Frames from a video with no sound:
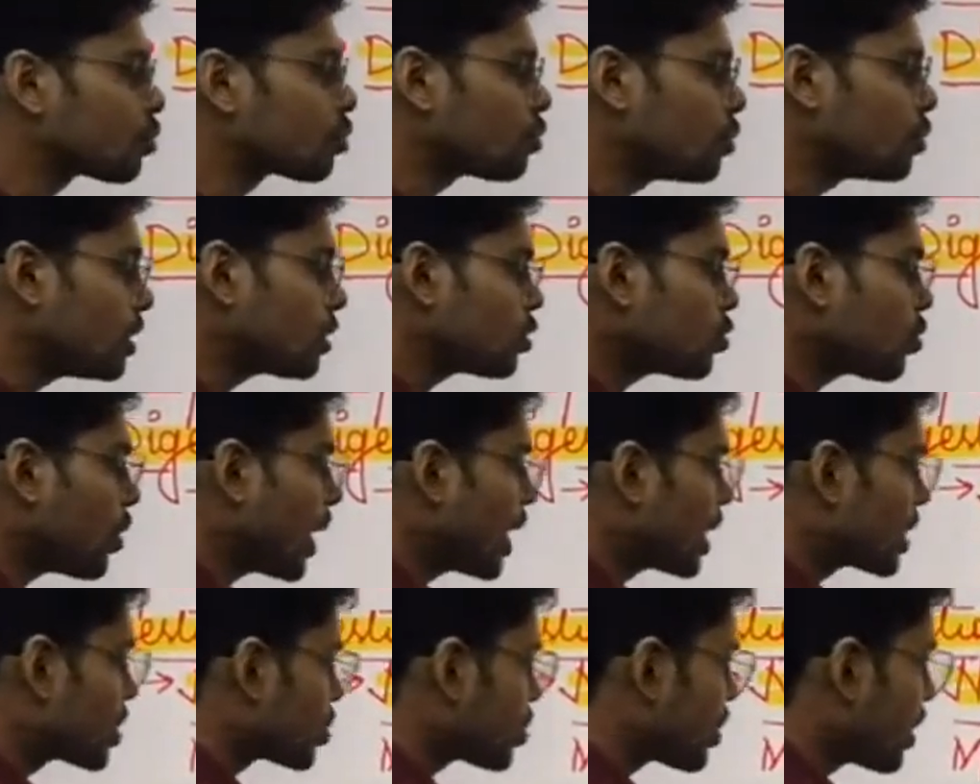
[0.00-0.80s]
तो ये जो
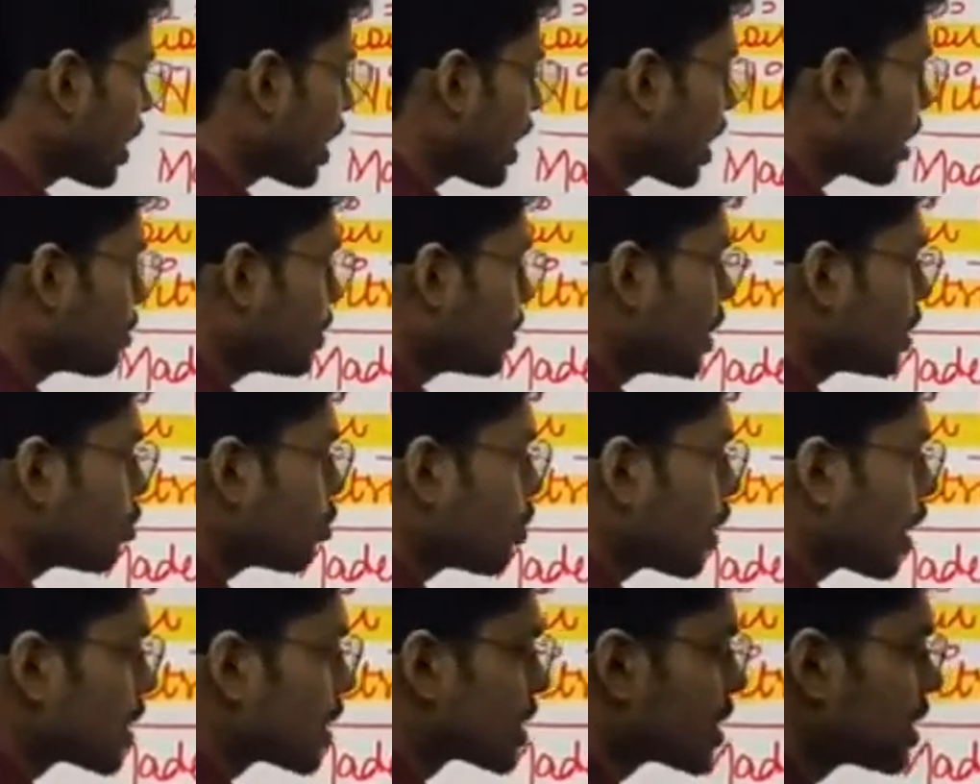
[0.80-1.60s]
एक्स्ट्रा
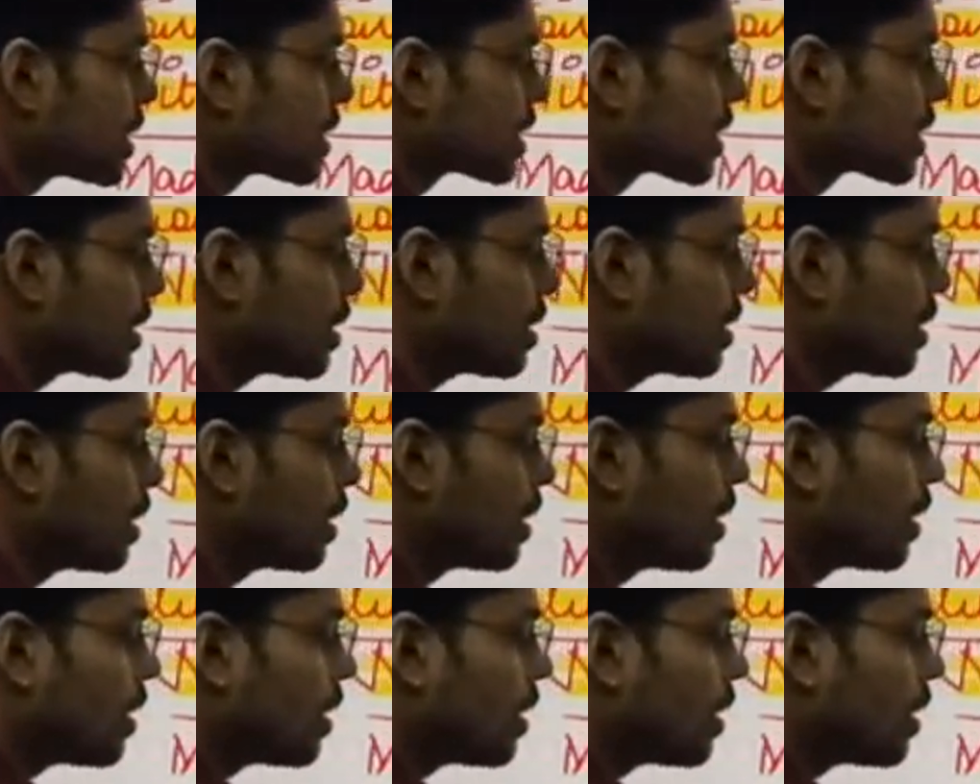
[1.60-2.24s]
एमिनो एसिड्स हैं